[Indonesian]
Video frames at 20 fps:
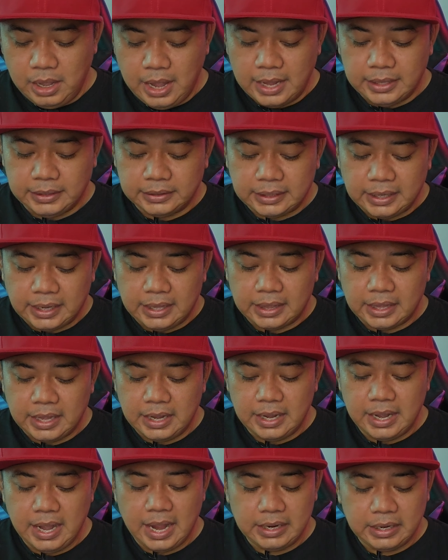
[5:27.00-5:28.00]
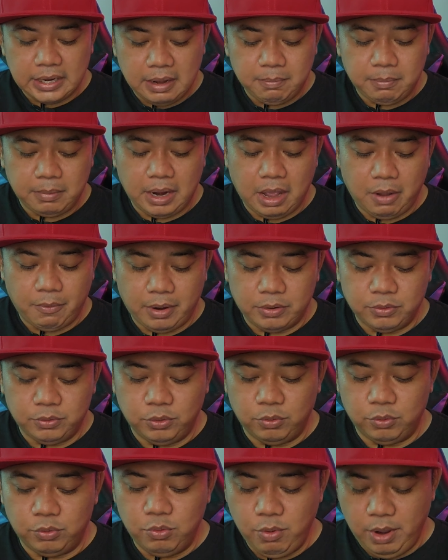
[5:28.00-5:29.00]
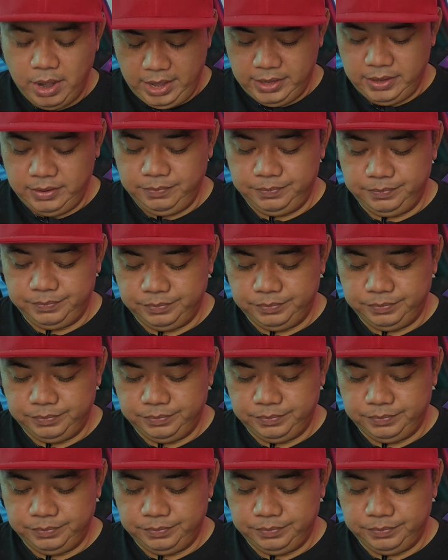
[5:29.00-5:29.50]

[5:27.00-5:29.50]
antara Ghana melawan Uruguay